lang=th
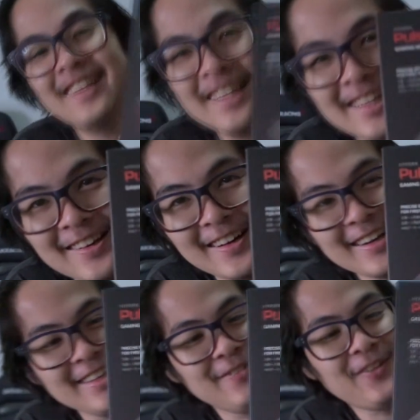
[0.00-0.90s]
นี่เล
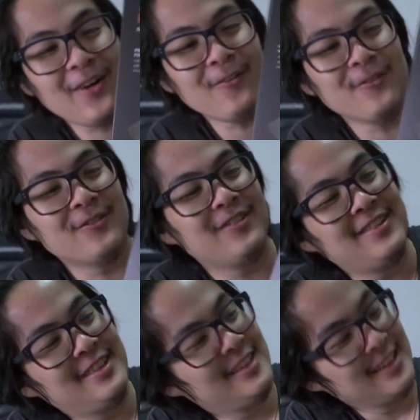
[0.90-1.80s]
ยเมาส์
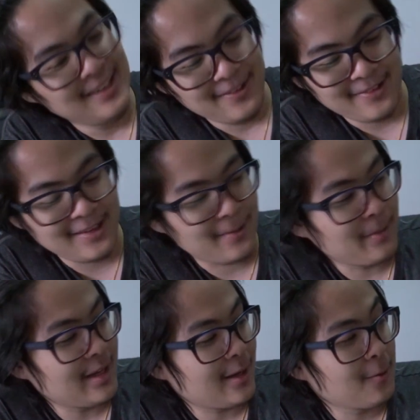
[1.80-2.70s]

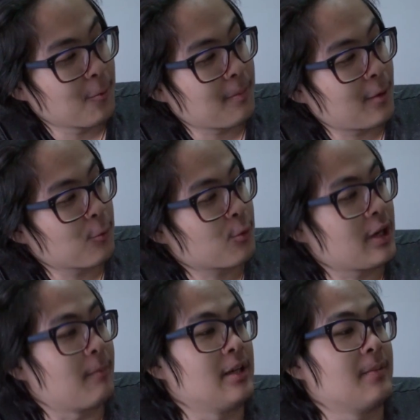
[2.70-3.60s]
ไม่เห็นรูปเมาส์
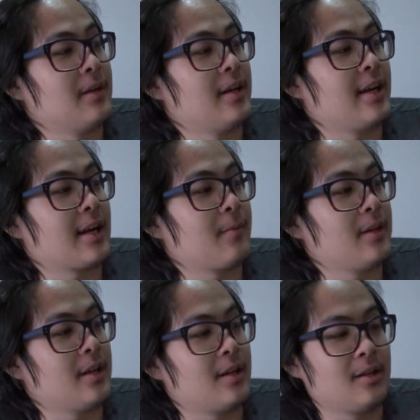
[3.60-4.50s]
เกือบลืมเลยนะครับ
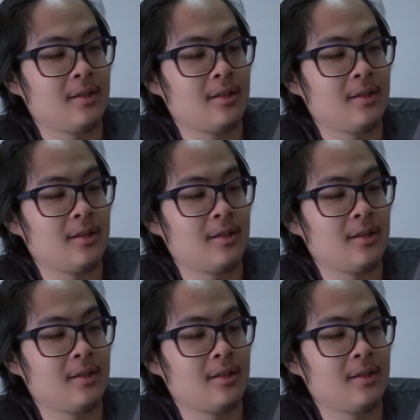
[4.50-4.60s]
เนี่ย